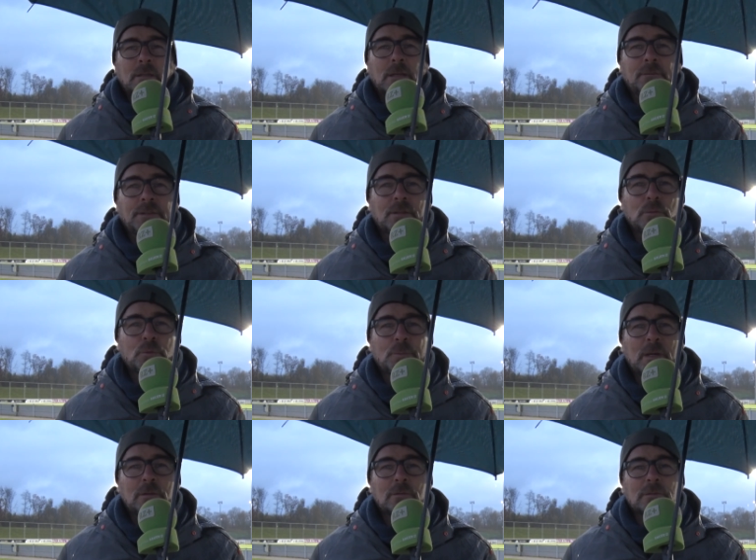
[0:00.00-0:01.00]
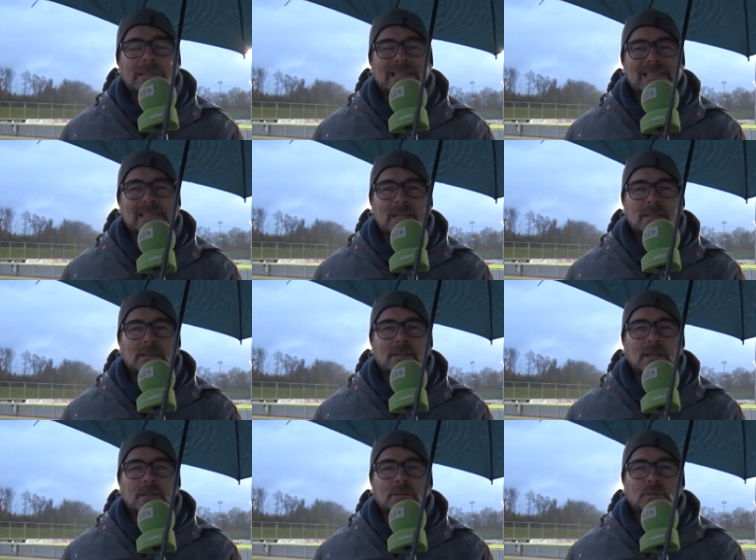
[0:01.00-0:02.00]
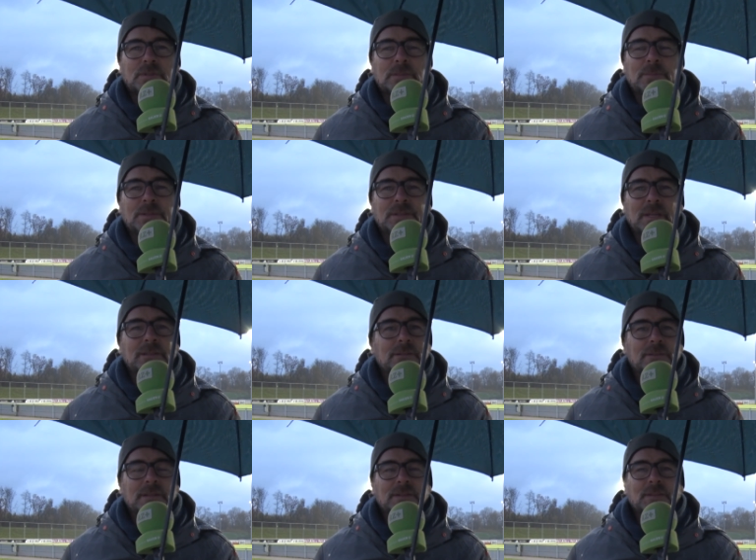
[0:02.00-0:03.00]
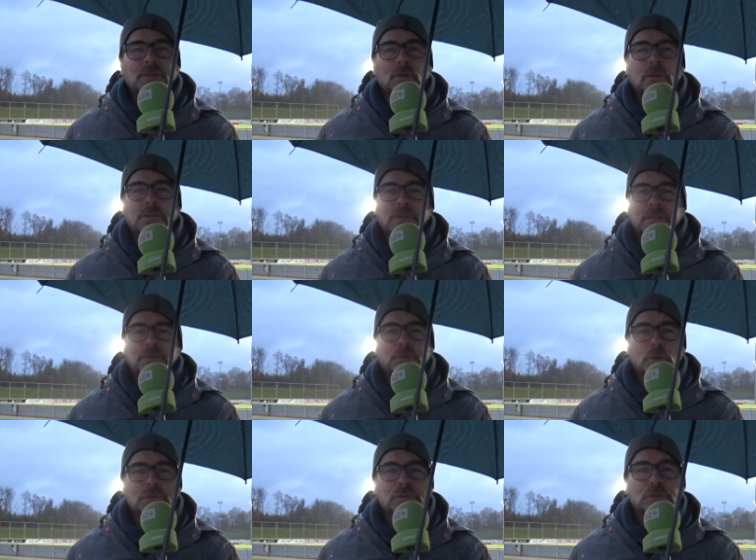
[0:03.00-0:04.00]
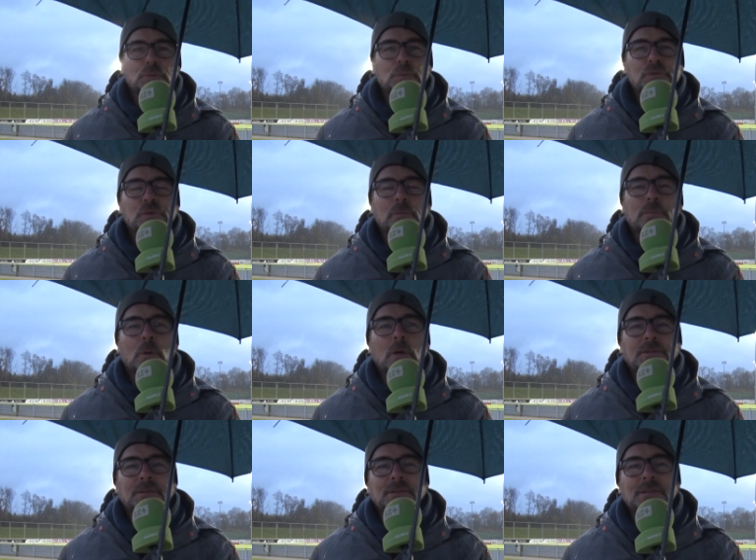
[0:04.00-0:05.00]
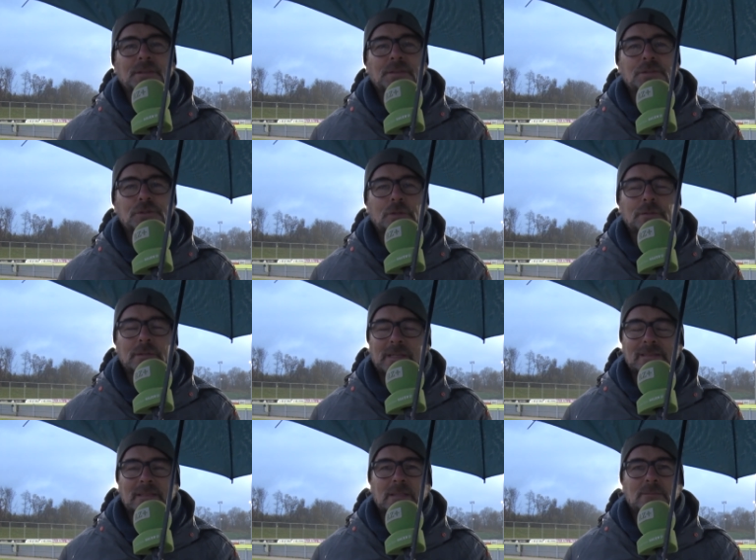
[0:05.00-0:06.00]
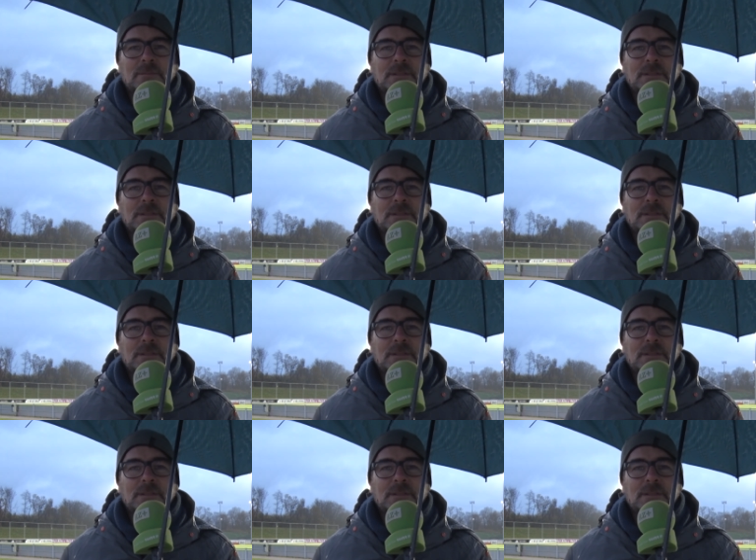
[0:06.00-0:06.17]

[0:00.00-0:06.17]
Ja, Wiedergutmachung ist angesagt und die Bitte an die Fans doch dann doch zu supporten, das ist schon extrem